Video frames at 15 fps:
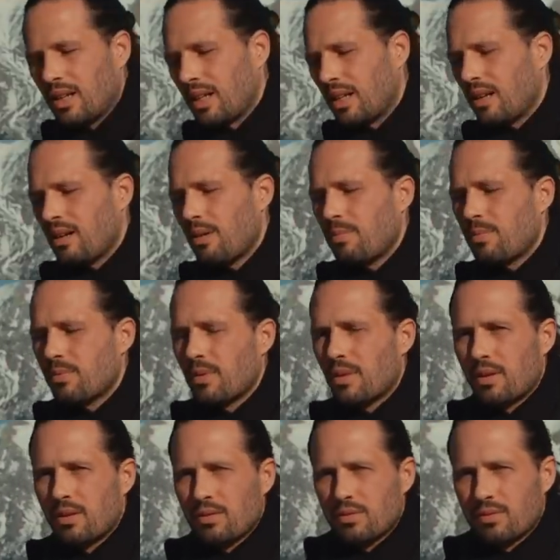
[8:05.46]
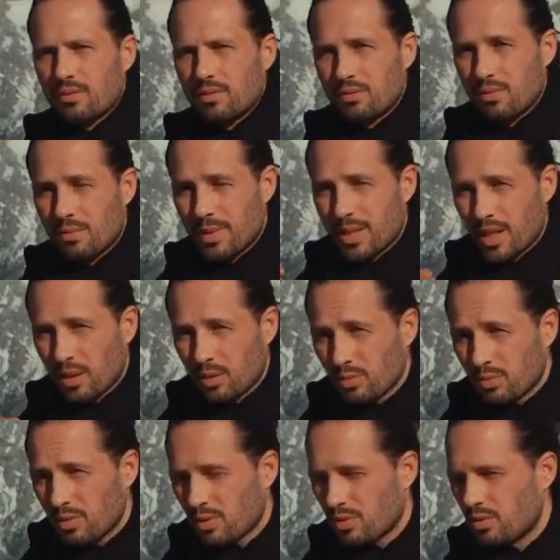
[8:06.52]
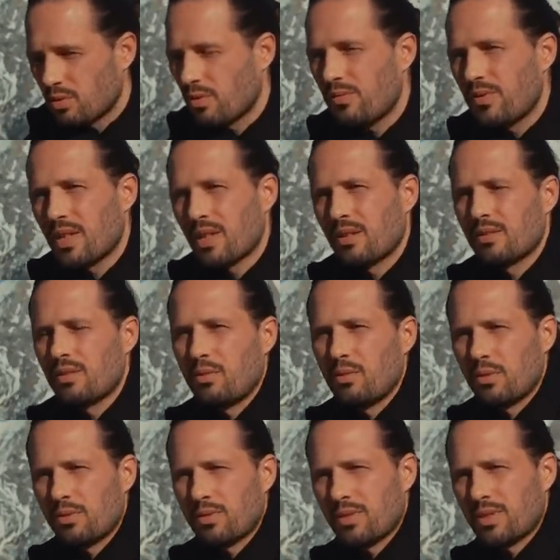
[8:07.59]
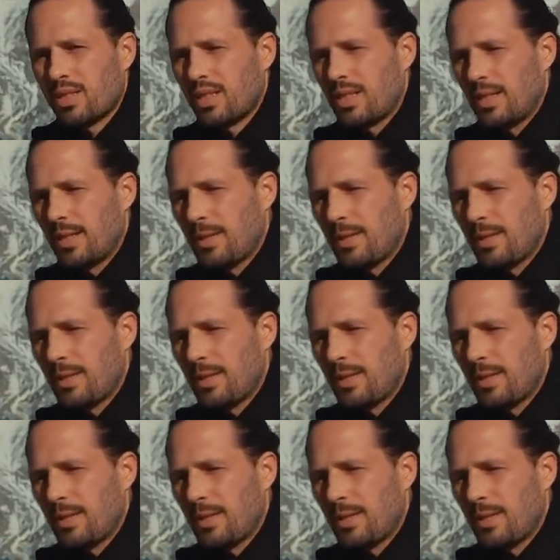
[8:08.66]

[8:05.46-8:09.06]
Et hop, de manière consciente, je reviens dans le ressenti.